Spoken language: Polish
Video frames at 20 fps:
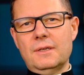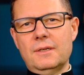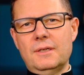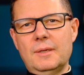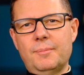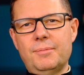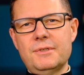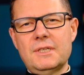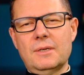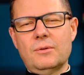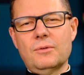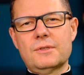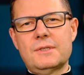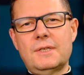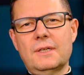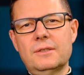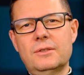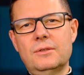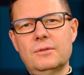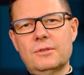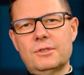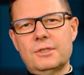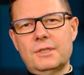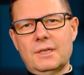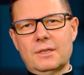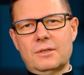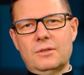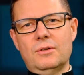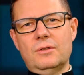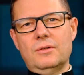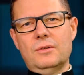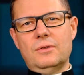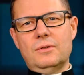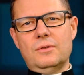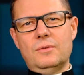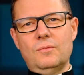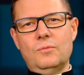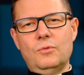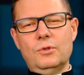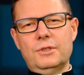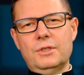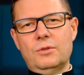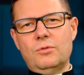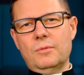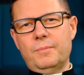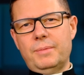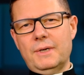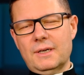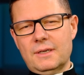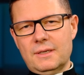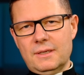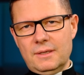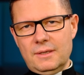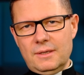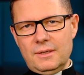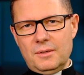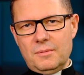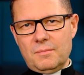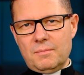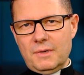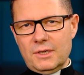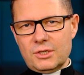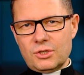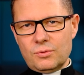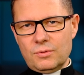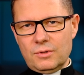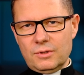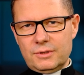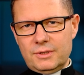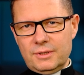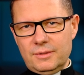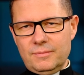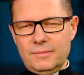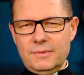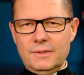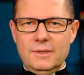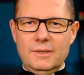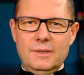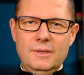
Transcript: napisał ostatnio, że jako młody chłopak marzył o tym,